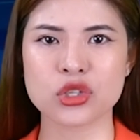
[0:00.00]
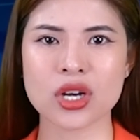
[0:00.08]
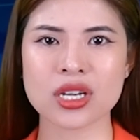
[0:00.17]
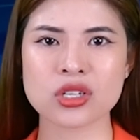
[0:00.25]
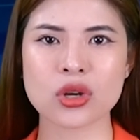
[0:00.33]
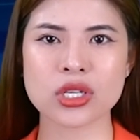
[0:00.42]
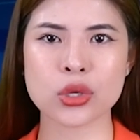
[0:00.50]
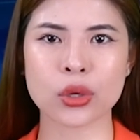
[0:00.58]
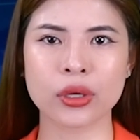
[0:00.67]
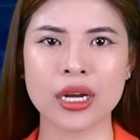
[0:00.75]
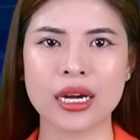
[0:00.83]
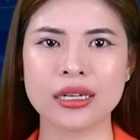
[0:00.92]
Truth Social
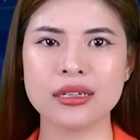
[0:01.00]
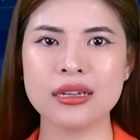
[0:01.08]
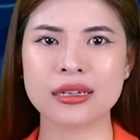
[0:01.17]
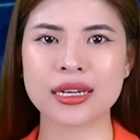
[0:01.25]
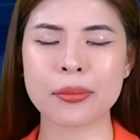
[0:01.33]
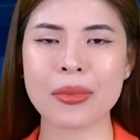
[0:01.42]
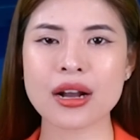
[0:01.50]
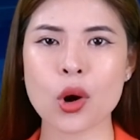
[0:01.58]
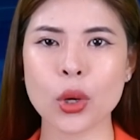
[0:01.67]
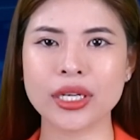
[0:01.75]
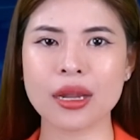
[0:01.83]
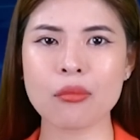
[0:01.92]
được ra mắt
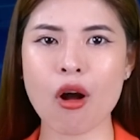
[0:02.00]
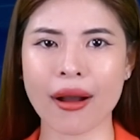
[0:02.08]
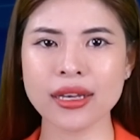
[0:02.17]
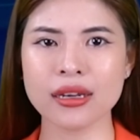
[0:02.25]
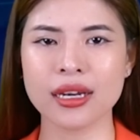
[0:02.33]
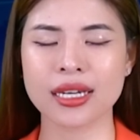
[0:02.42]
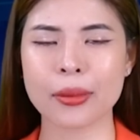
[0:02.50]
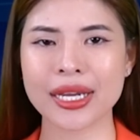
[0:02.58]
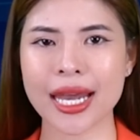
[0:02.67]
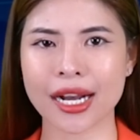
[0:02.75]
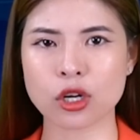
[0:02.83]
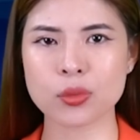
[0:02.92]
hồi năm ngoái, năm hai
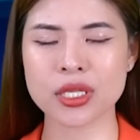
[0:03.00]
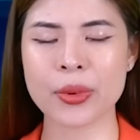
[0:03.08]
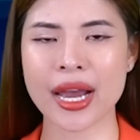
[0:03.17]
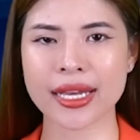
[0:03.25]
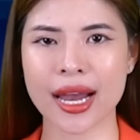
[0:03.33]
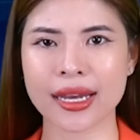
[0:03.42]
nghìn không trăm hai mươi